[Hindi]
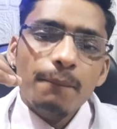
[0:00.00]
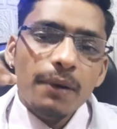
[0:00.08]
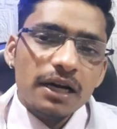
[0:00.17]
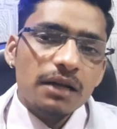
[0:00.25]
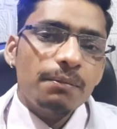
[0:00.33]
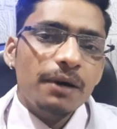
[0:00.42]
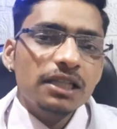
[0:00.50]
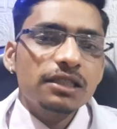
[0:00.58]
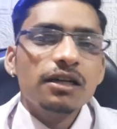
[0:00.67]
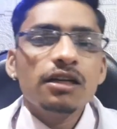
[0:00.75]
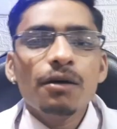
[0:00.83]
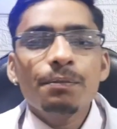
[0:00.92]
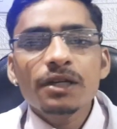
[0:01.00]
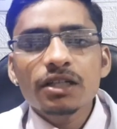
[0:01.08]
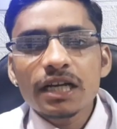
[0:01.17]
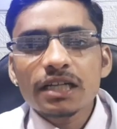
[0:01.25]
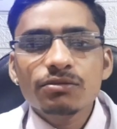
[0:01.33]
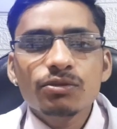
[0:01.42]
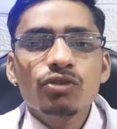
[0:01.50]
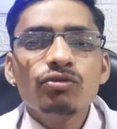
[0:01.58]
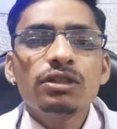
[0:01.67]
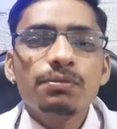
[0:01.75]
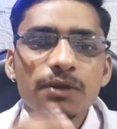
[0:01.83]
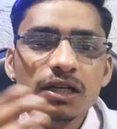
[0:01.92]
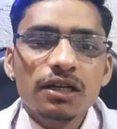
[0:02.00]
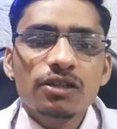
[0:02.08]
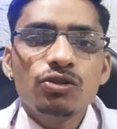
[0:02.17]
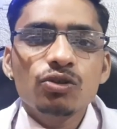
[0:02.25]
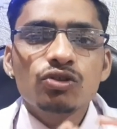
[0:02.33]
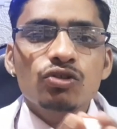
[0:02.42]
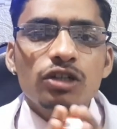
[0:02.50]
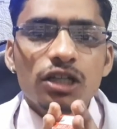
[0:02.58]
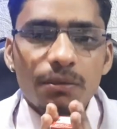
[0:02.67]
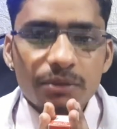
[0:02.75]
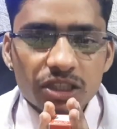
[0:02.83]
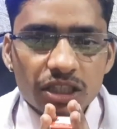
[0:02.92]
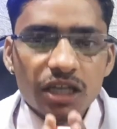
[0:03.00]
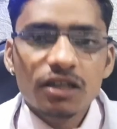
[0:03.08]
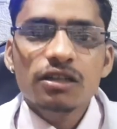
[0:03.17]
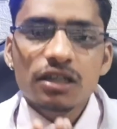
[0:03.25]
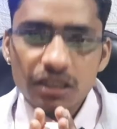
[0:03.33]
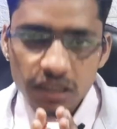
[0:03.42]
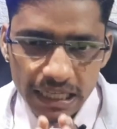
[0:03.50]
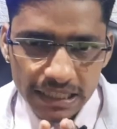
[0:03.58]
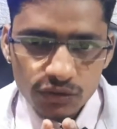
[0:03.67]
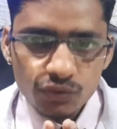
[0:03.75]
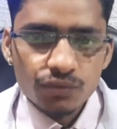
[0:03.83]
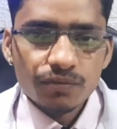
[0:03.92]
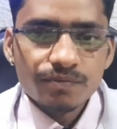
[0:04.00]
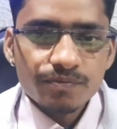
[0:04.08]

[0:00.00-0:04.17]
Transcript: बाकी बात करेंगे अपनी नेक्स्ट वीडियो में जब तक के लिए दोस्तों नमस्कार थैंक यू